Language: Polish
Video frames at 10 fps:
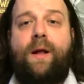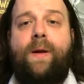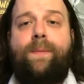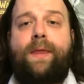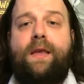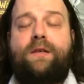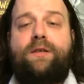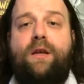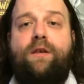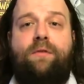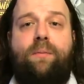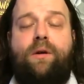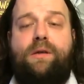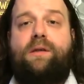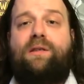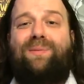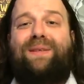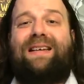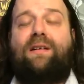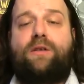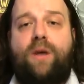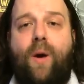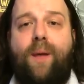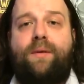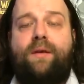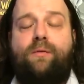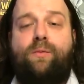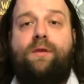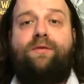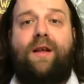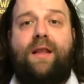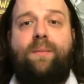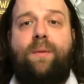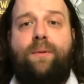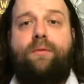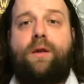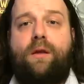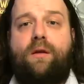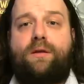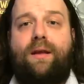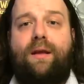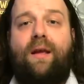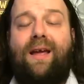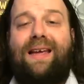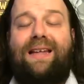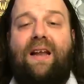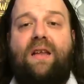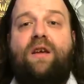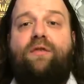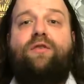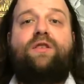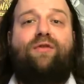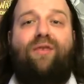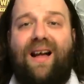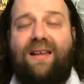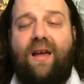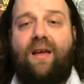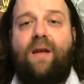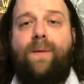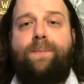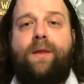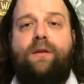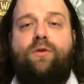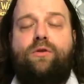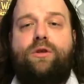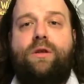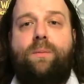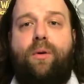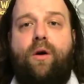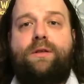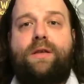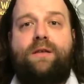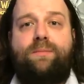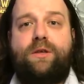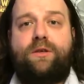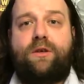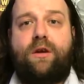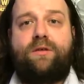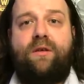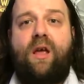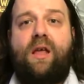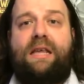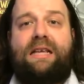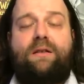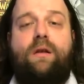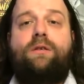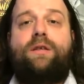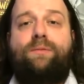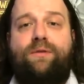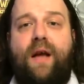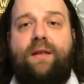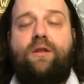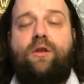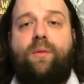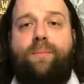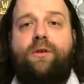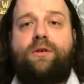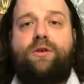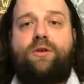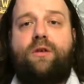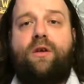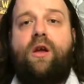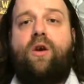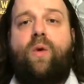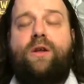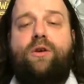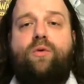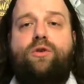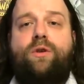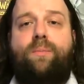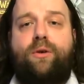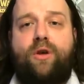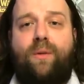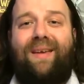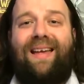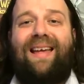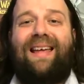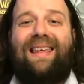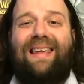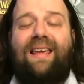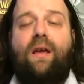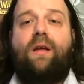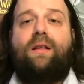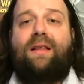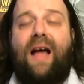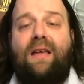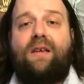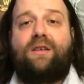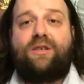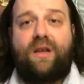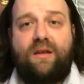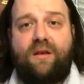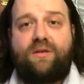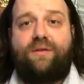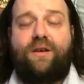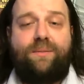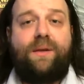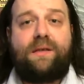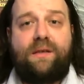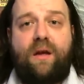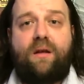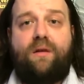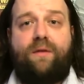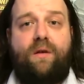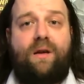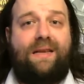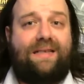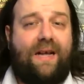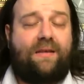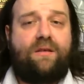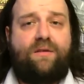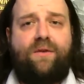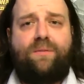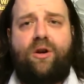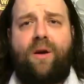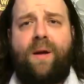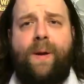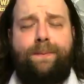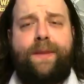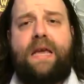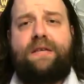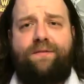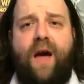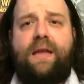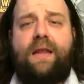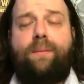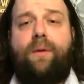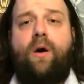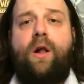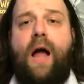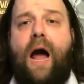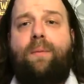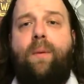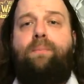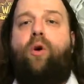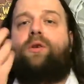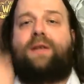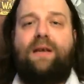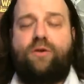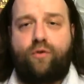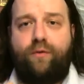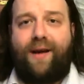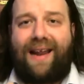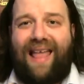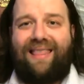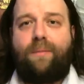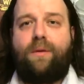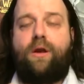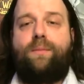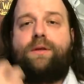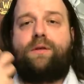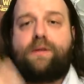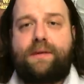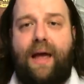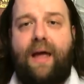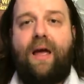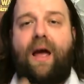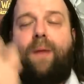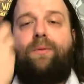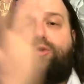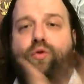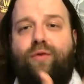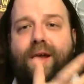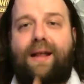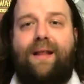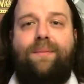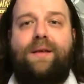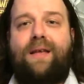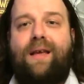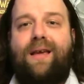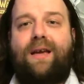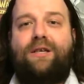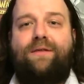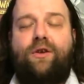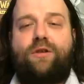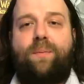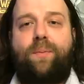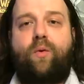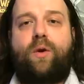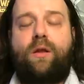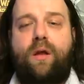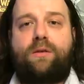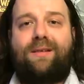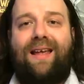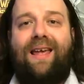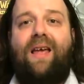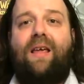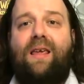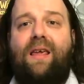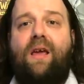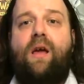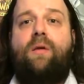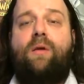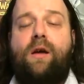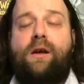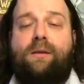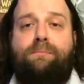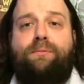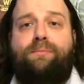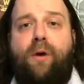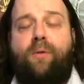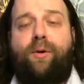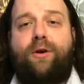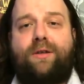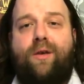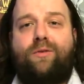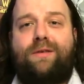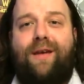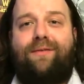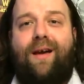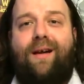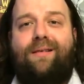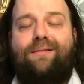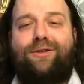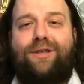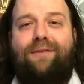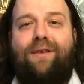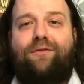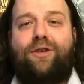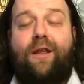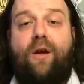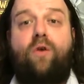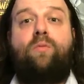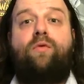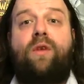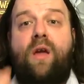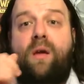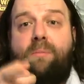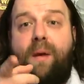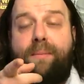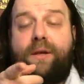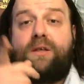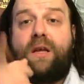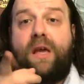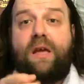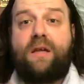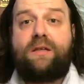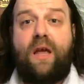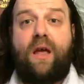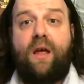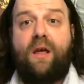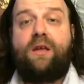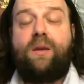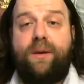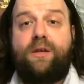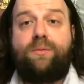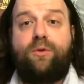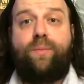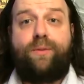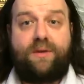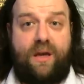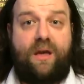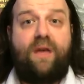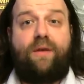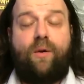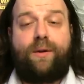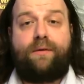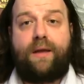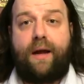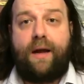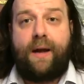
Jeżeli wyborcy są zagorzałami fanami piłki nożnej i dla nich wycofanie e, drużyny polskiej z mistrzostw jest końcem świata, no to polski rząd kładzie uszy po sobie i daje się szantażować międzynarodowej organizacji. ze swoją drogą nie jest fajne, bo albo Polska jest suwerenem i robi co chce, albo suwerenem jest jakiś związek piłki nożnej i yy, Polskę ustawia, ustawia w szeregu i mówi, ma być tak jak ja chcę i nie będziesz mi tu podskakiwał, prawda?